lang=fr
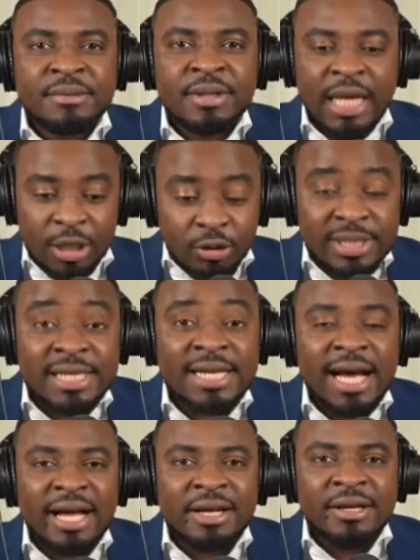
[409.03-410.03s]
Et donc c'est
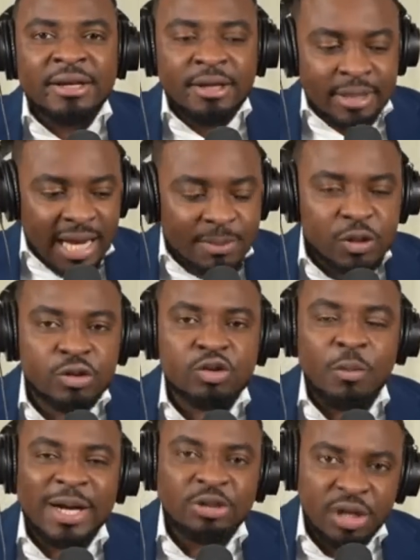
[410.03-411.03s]
ça, dans l'émission sur
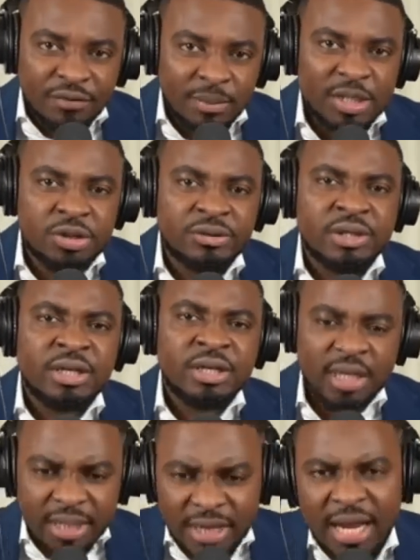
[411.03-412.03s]
pas une information, oui.
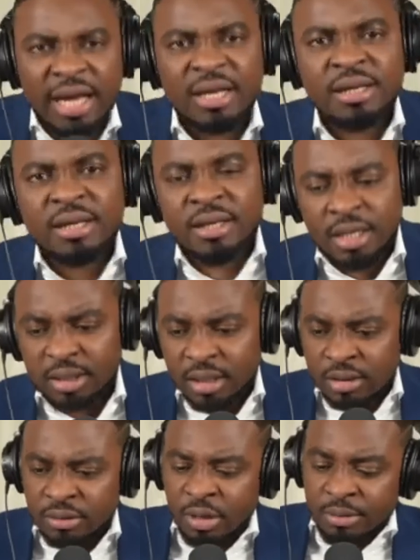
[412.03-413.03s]
Restez là. Restez
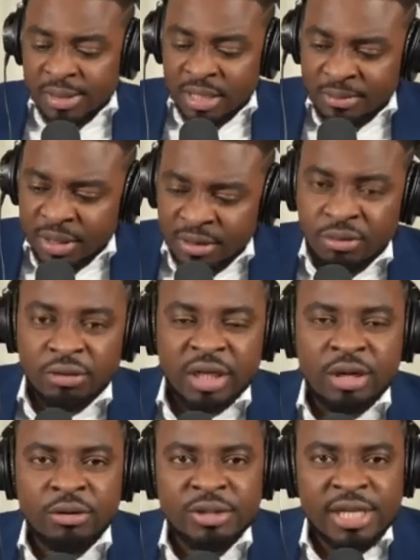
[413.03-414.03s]
non. Mes amis, on content de
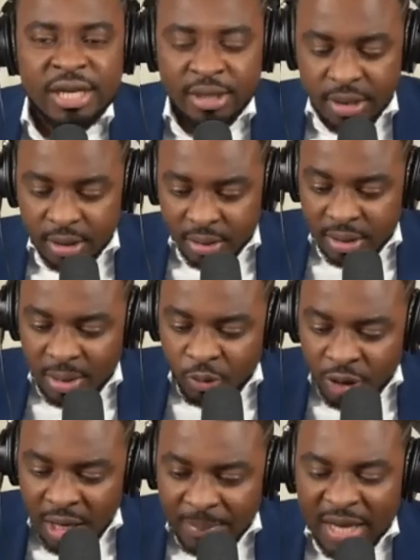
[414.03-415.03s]
causer. Grand
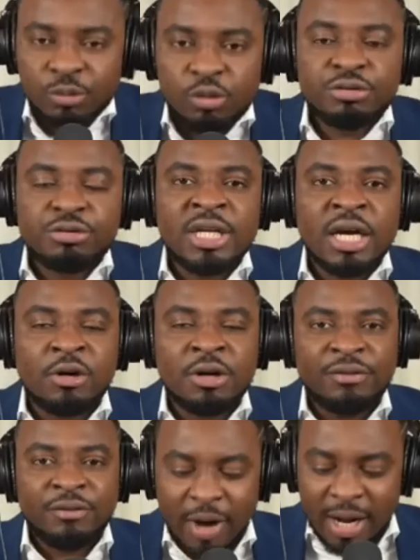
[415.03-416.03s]
monde dans pays toujours dit encore
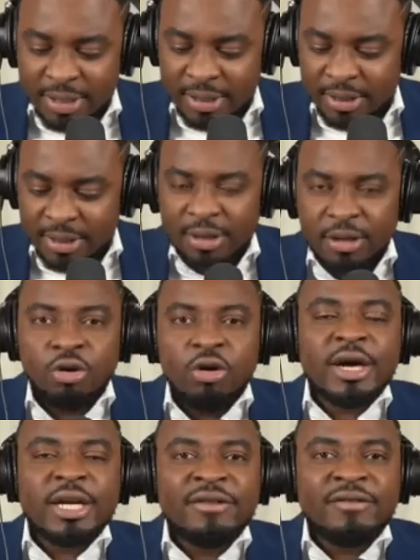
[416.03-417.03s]
une fois.
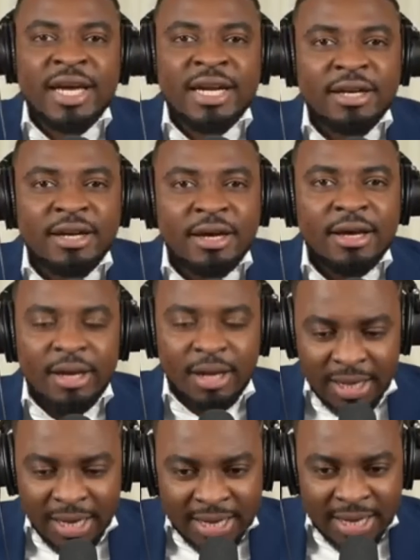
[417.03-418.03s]
L'on l'aide
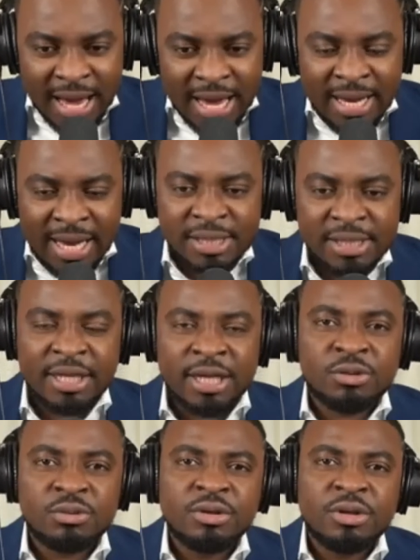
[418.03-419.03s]
l'être e cassé
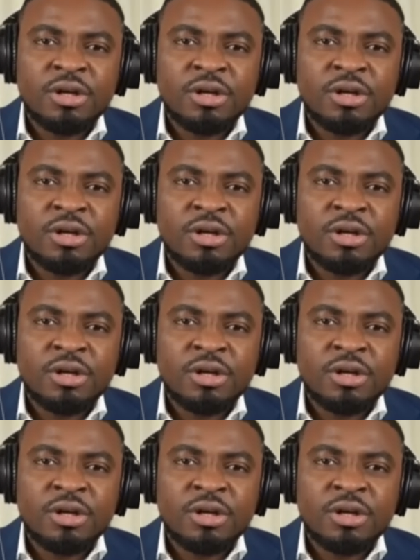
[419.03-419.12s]
tout.